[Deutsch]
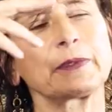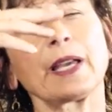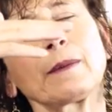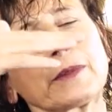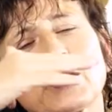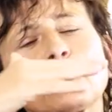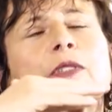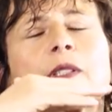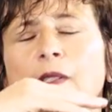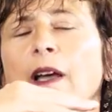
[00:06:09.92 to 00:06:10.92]
wir haben nicht so
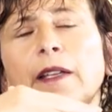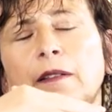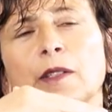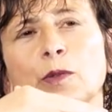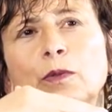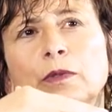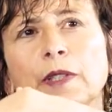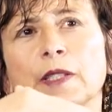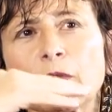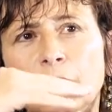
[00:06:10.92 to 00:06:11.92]
viel Zeit. Also
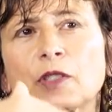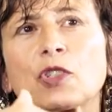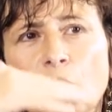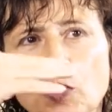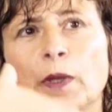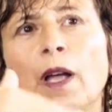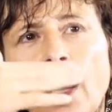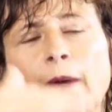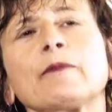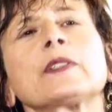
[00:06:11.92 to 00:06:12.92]
das, was die Schauspieler
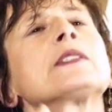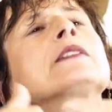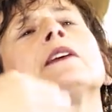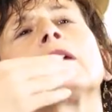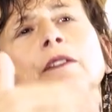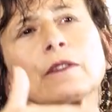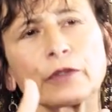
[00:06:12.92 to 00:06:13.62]
haben, wie sie eine